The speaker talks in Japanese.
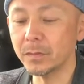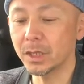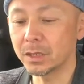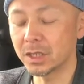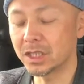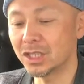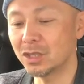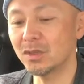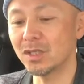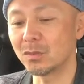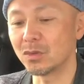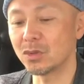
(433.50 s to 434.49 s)
で実
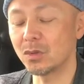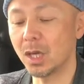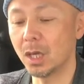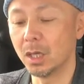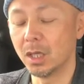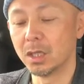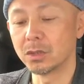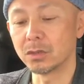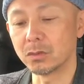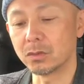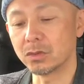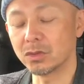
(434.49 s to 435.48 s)
はね、僕はそ
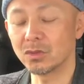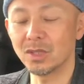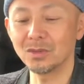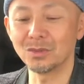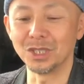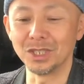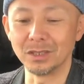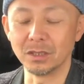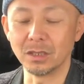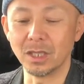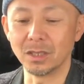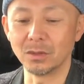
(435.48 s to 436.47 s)
のその後
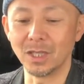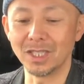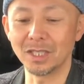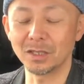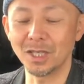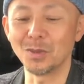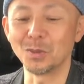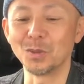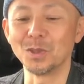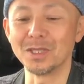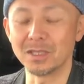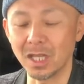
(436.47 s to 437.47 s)
にあのありがたいこと
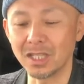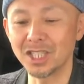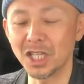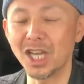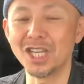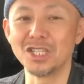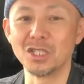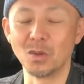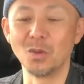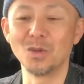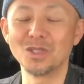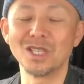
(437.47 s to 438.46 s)
にですね、世界一
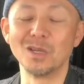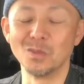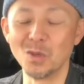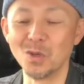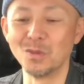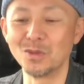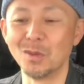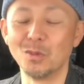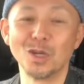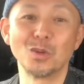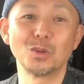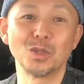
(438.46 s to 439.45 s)
の奥さんを僕は
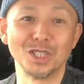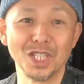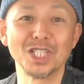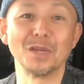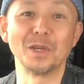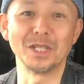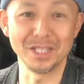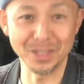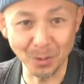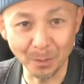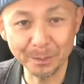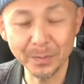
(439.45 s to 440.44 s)
もらうことができたわけで
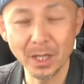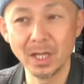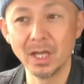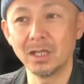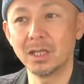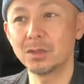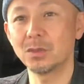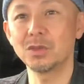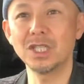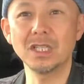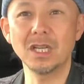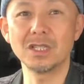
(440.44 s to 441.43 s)
すよ。でその
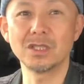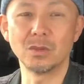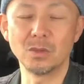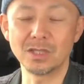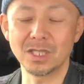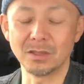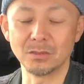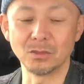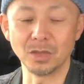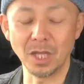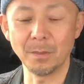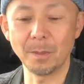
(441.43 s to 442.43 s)
世界一の奥さん
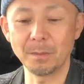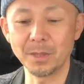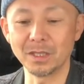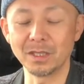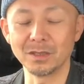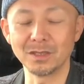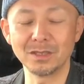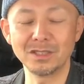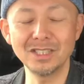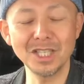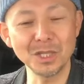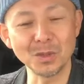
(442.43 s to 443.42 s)
をね見てて、
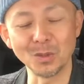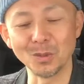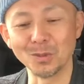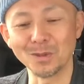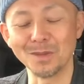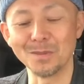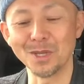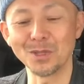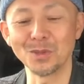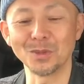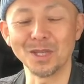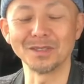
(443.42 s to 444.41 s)
常日頃僕は勉
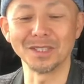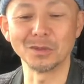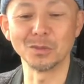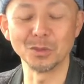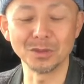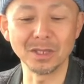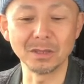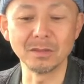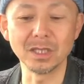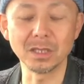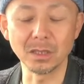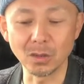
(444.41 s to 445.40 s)
強になるなと思ってるん
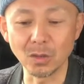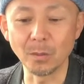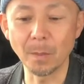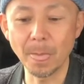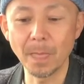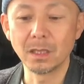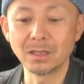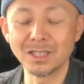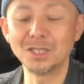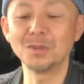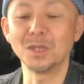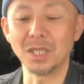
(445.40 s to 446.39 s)
ですけど、
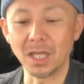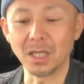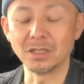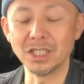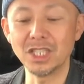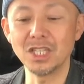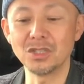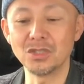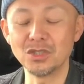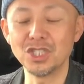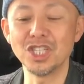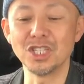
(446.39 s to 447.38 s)
実はねにせん
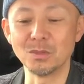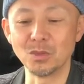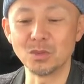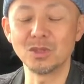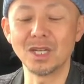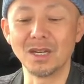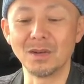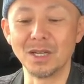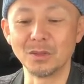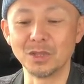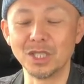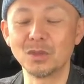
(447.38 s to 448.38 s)
じゅういちねんに僕らはあ
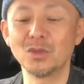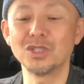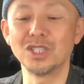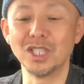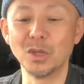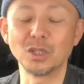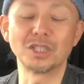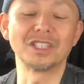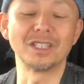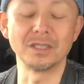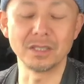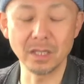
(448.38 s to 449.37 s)
の引っ越して家を建て
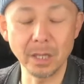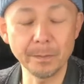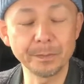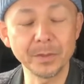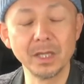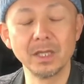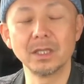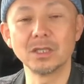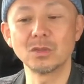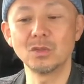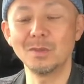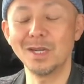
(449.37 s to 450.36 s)
たんですね。で
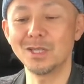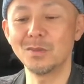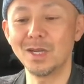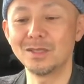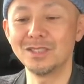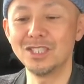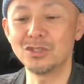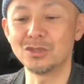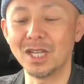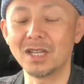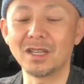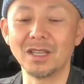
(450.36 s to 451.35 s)
その周りはにじゅう
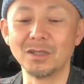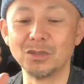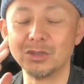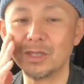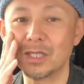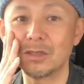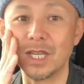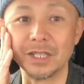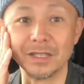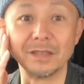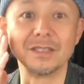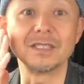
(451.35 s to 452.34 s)
なんけんある住宅街
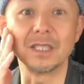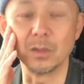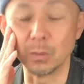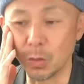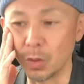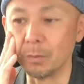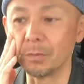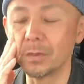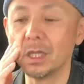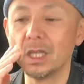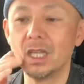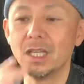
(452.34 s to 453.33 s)
なんですけども、
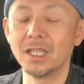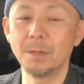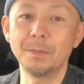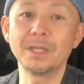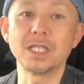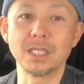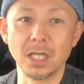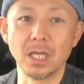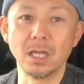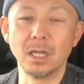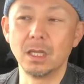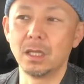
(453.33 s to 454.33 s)
やっぱりです
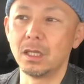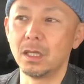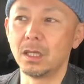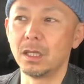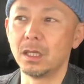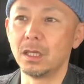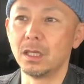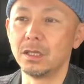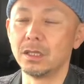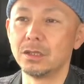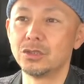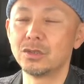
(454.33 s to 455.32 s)
ね、
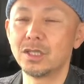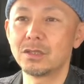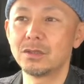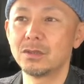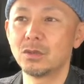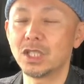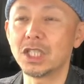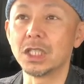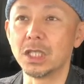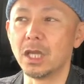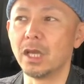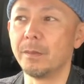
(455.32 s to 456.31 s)
えー、住宅を建て
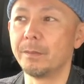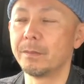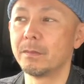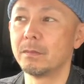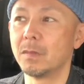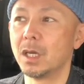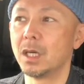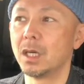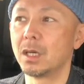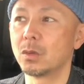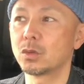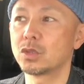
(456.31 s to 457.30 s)
て、
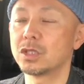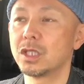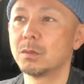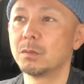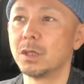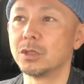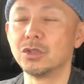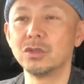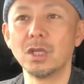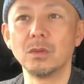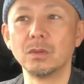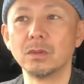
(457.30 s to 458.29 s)
まあ今年で、まあ、じゅう
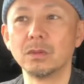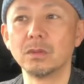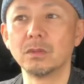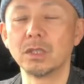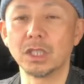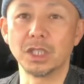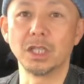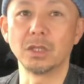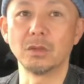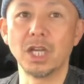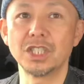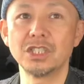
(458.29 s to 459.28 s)
ねんは経ってないけ
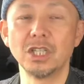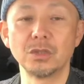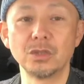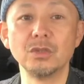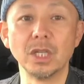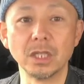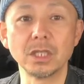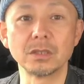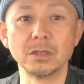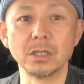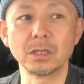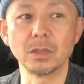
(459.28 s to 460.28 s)
どはちねんときゅうねん経
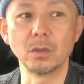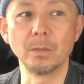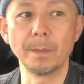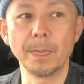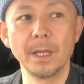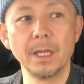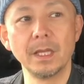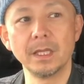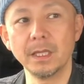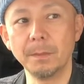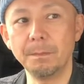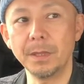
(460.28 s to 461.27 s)
つんですけど、
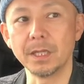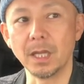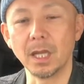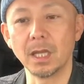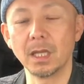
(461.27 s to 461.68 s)
やっぱりね